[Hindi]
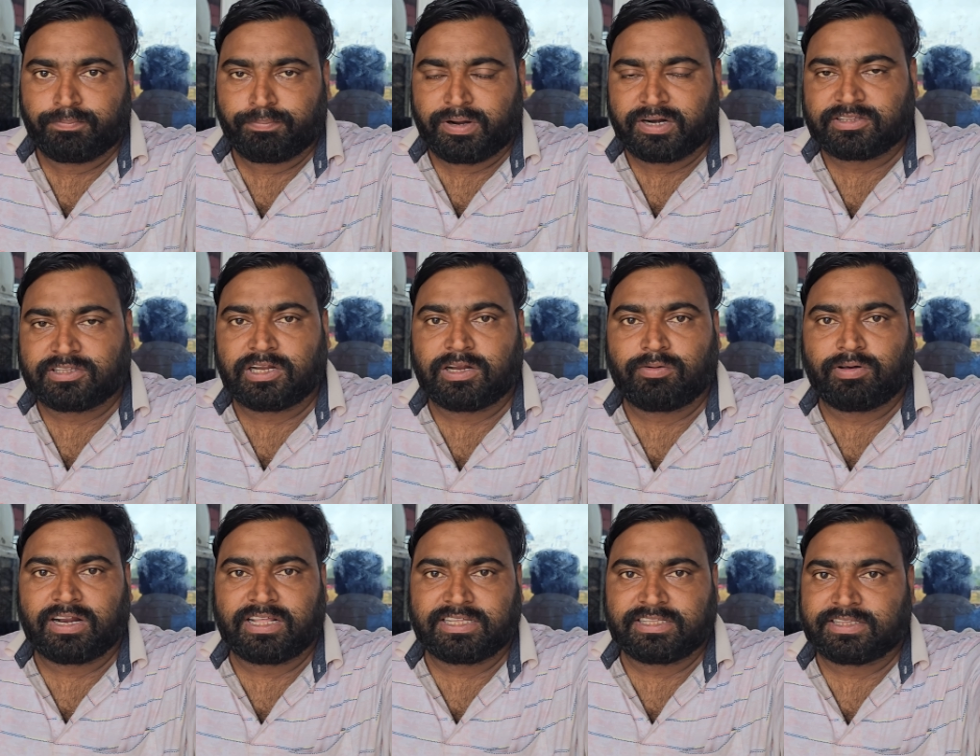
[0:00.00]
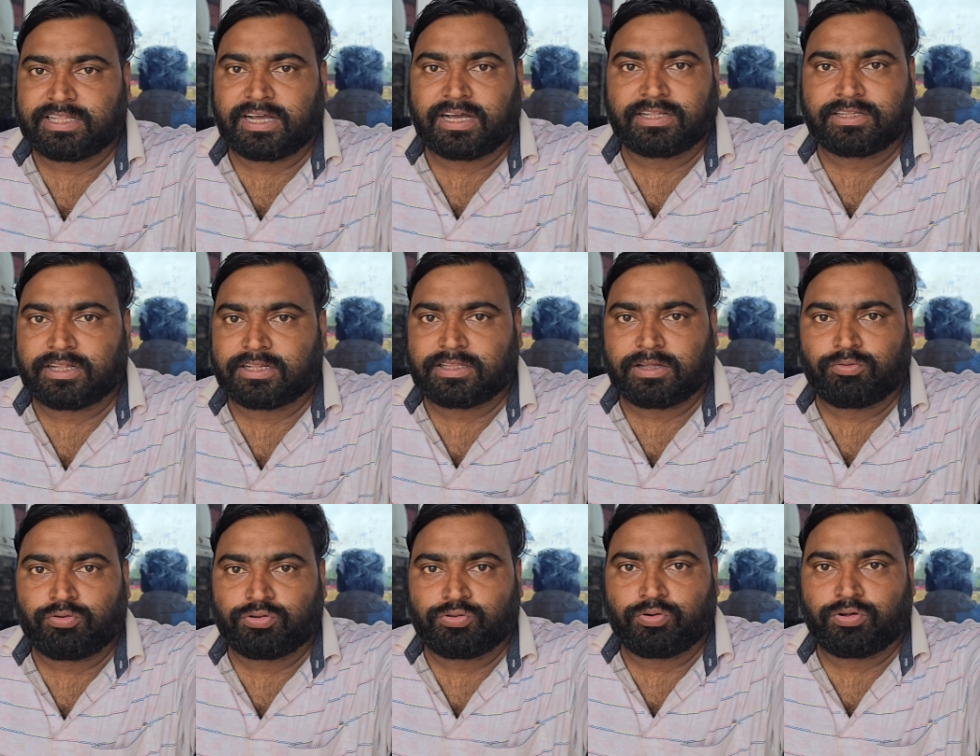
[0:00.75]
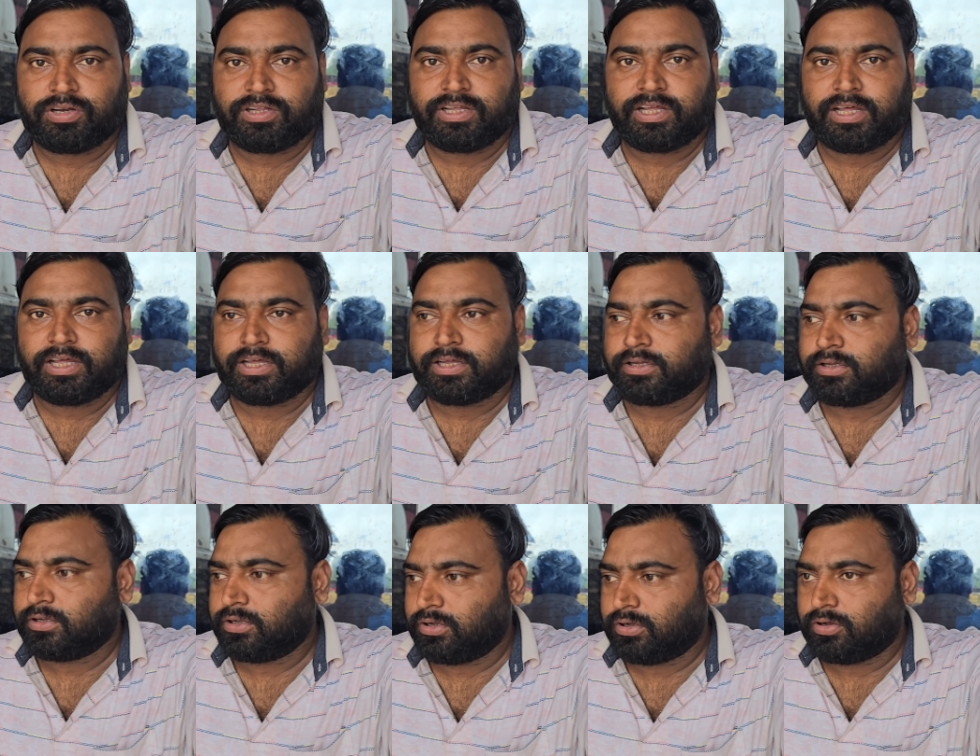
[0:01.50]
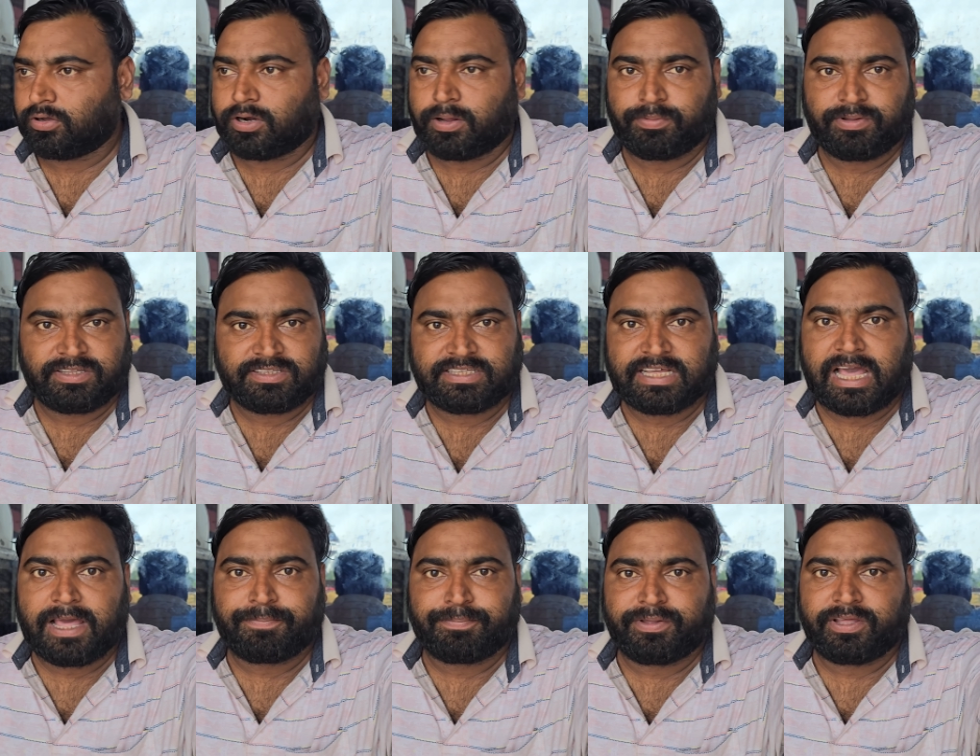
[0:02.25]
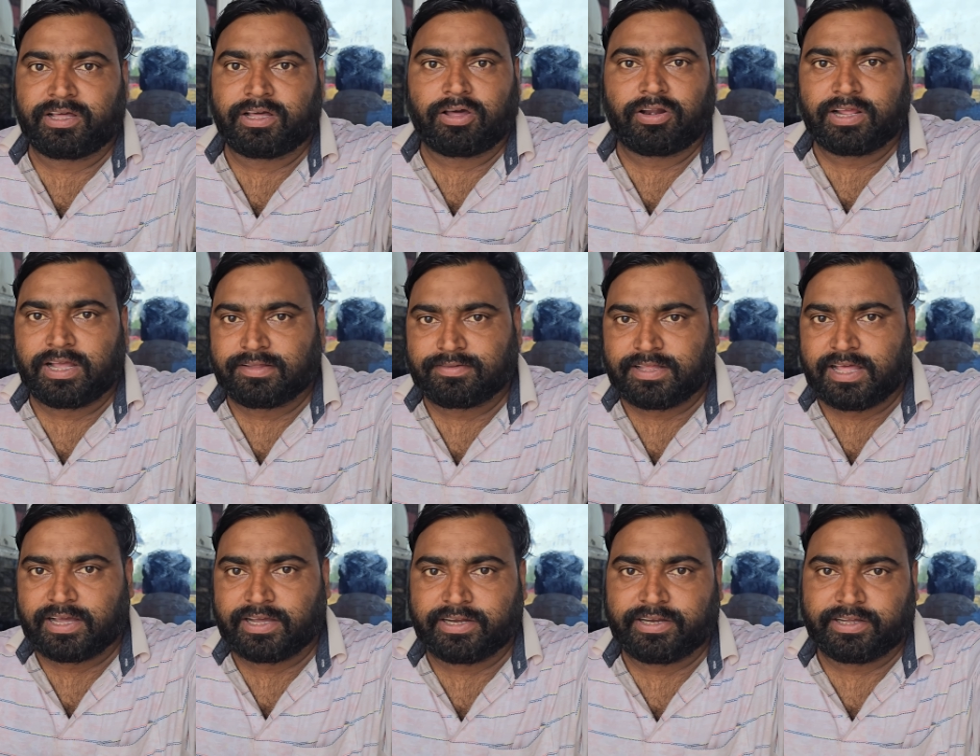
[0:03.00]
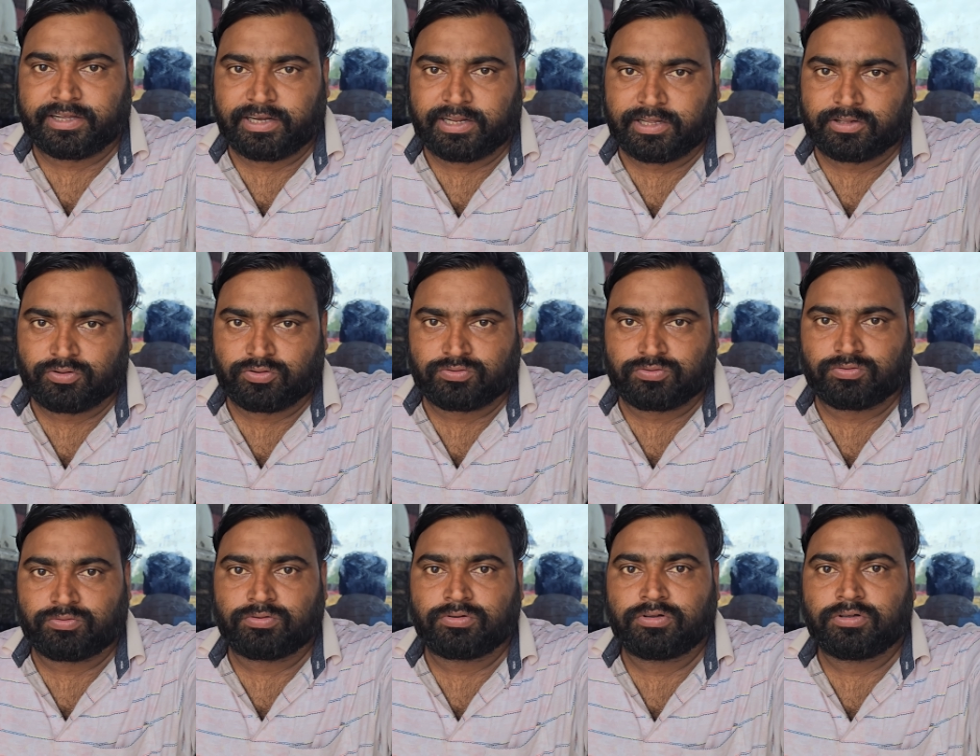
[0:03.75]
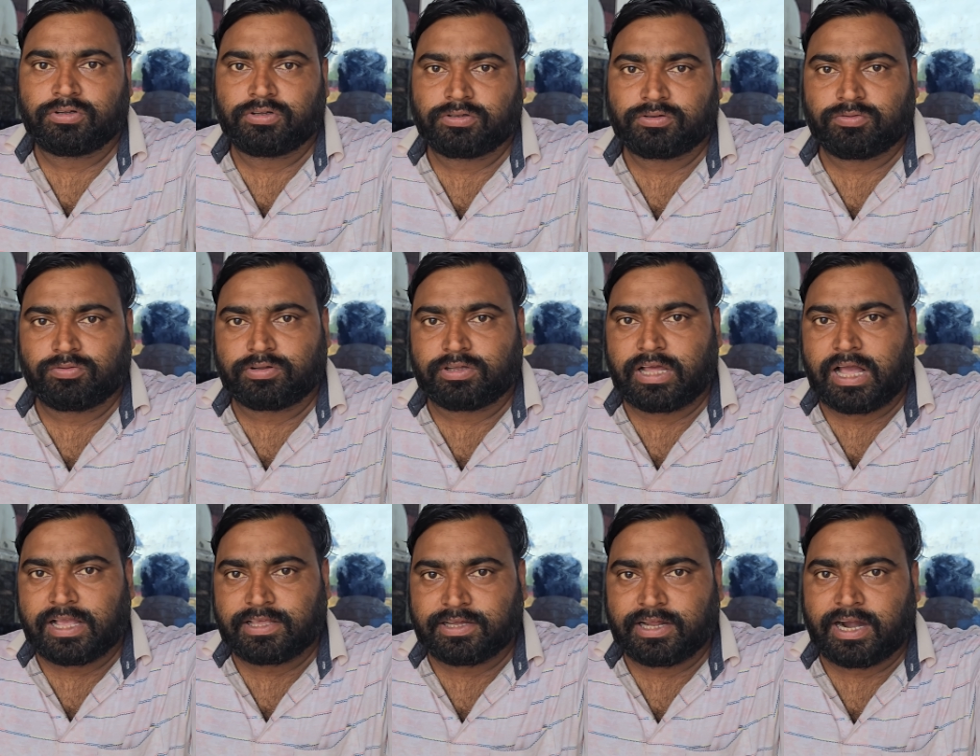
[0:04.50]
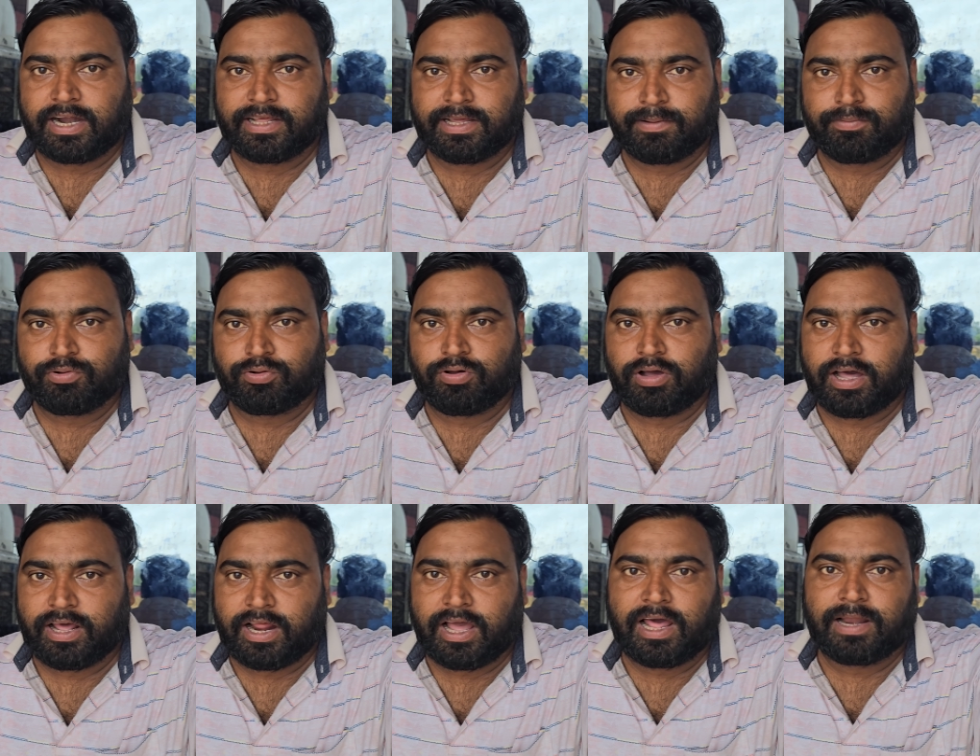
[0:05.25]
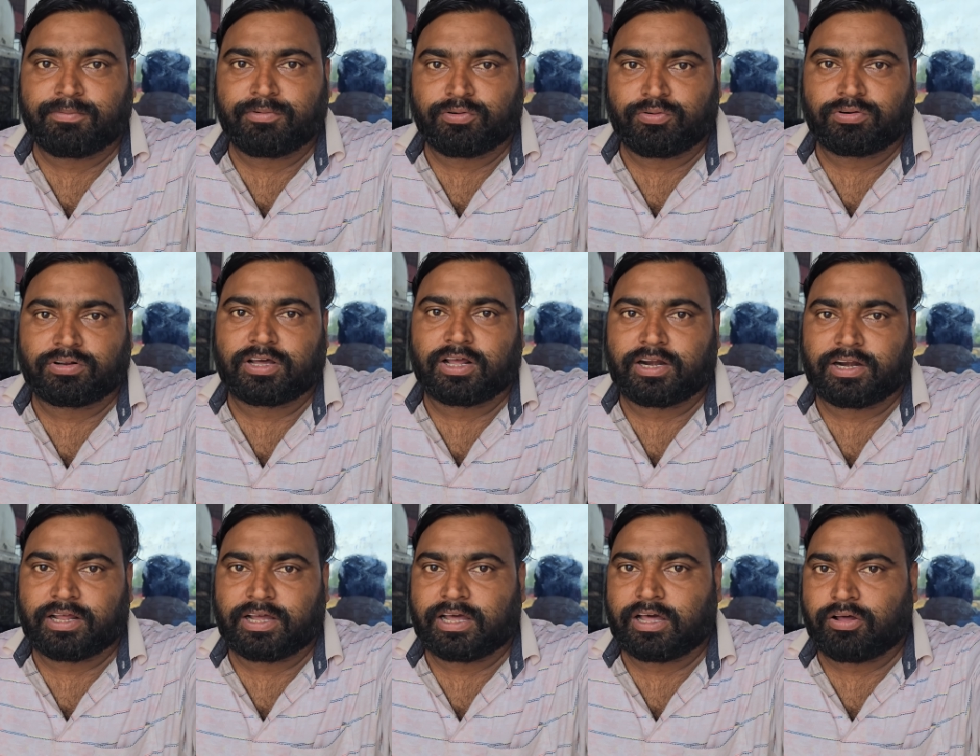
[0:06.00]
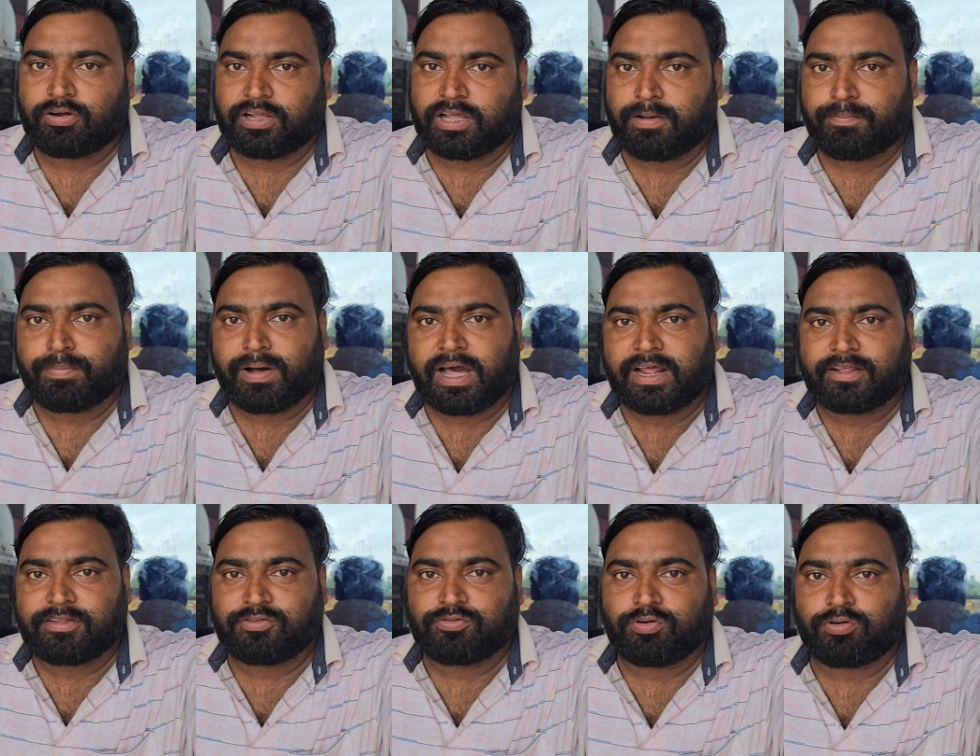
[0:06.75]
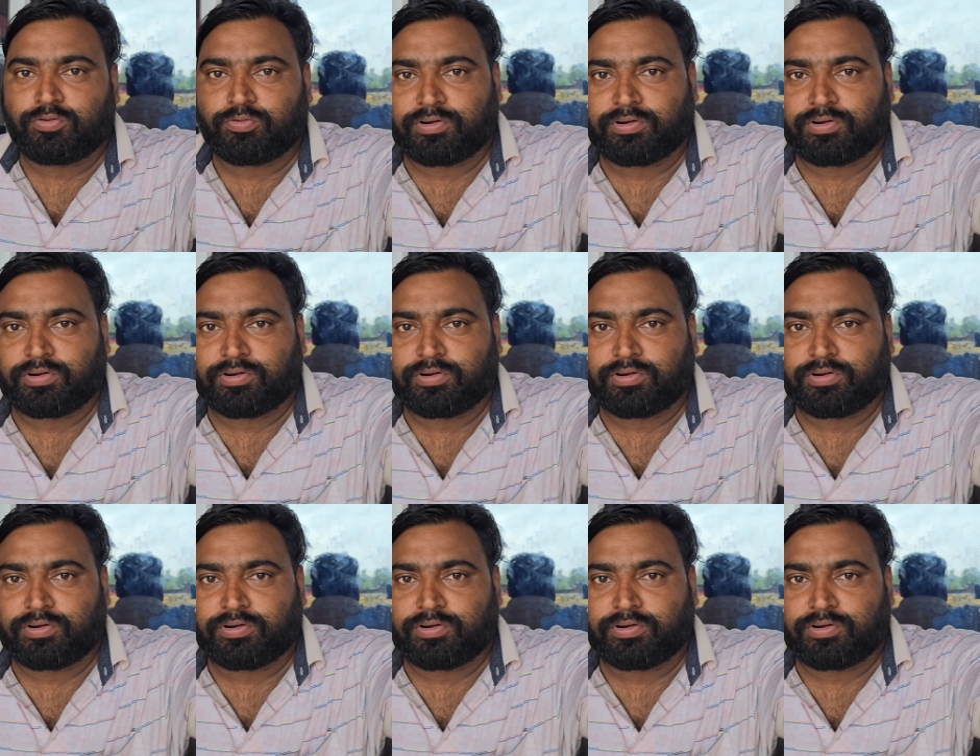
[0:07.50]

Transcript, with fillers: बर्तन वगैरह जितना गंदा था वो धो लिए हैं और अभी चाय पियेंगे और यहाँ से आगे निकलेंगे दोस्तों क्योंकि आज गाड़ी हम लोग को हर हाल में लोड करना है और यहाँ बारिश जो